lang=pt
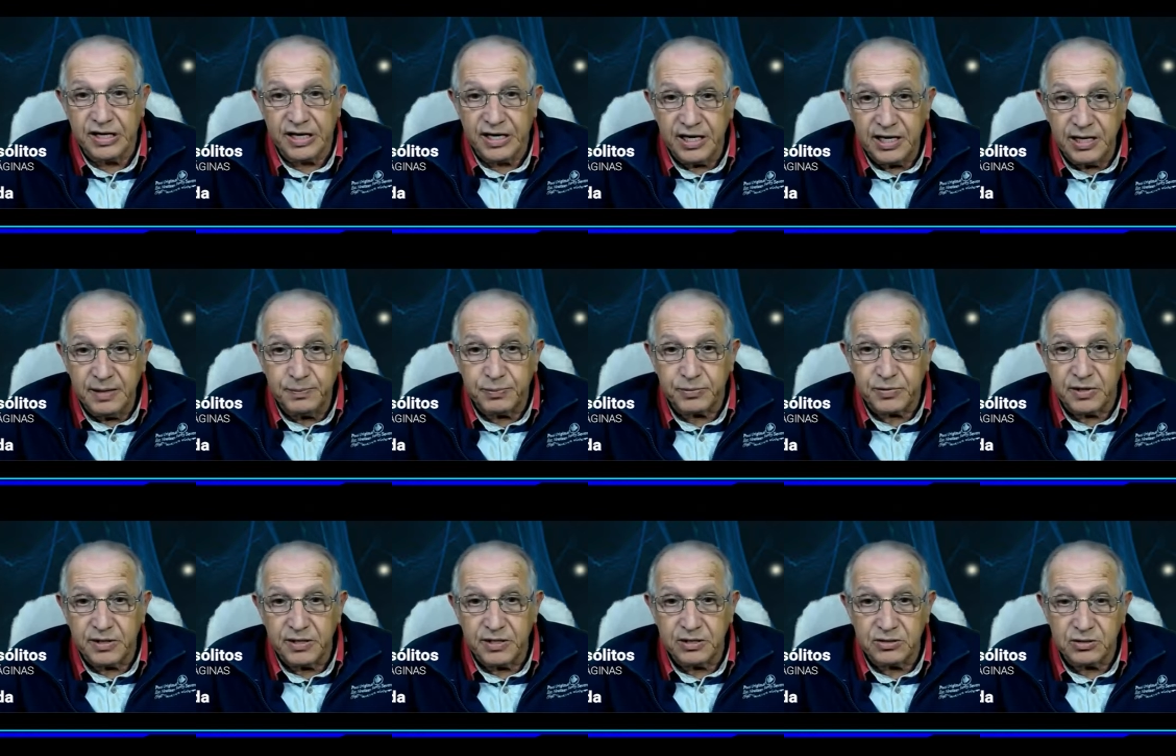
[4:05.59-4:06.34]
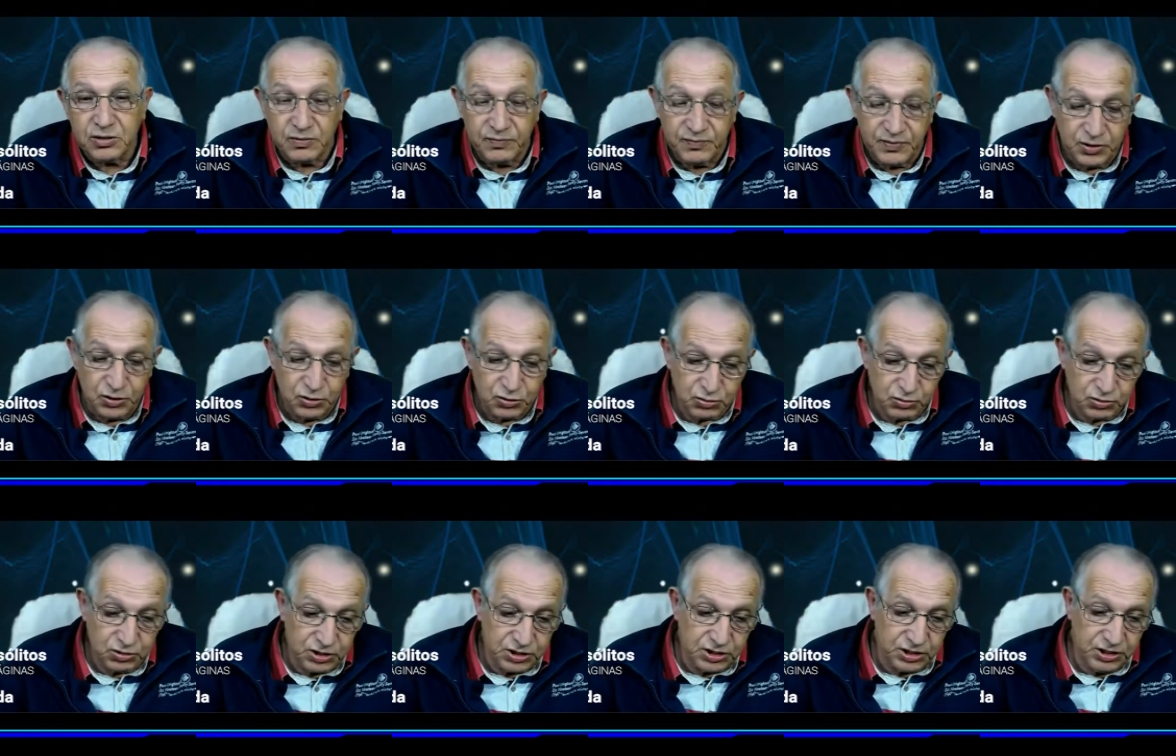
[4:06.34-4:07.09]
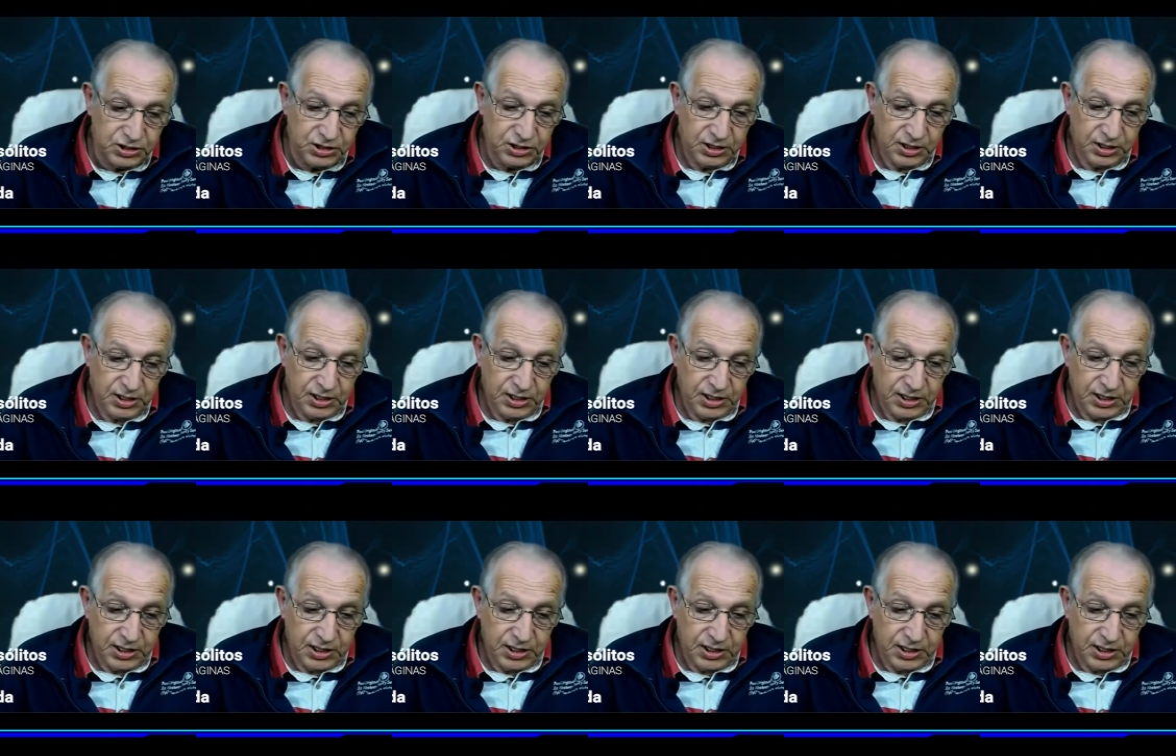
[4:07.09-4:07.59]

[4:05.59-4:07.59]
na época, né, talvez hoje